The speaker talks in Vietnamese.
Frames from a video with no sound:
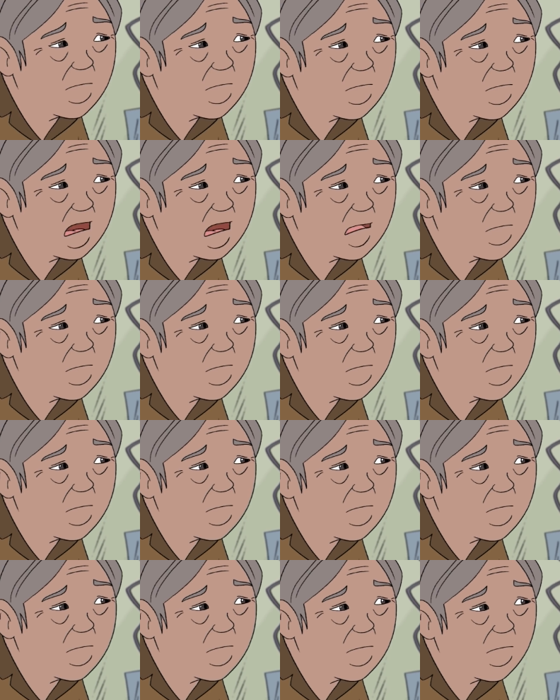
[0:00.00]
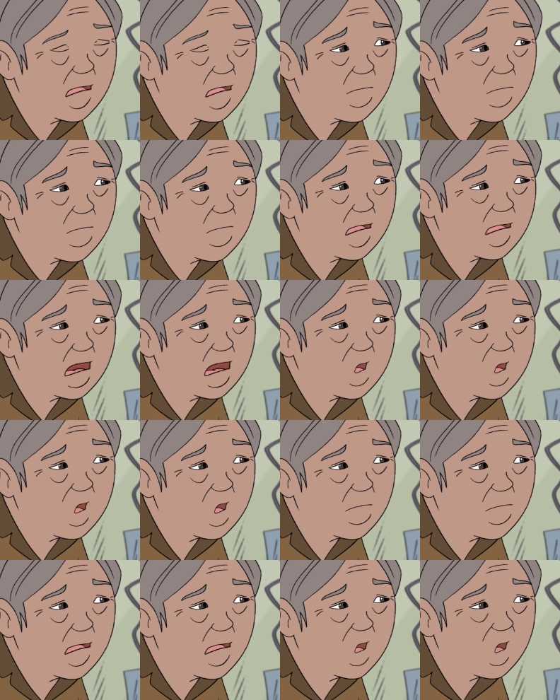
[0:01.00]
Ừ, hy vọng mẹ
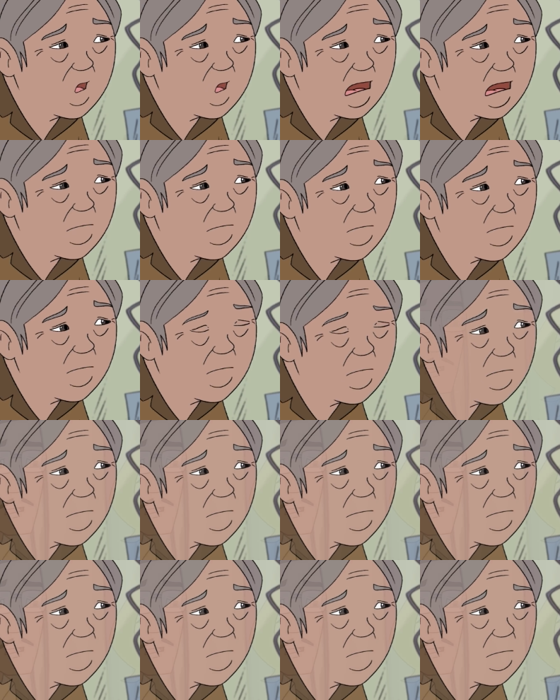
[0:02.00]
đợi được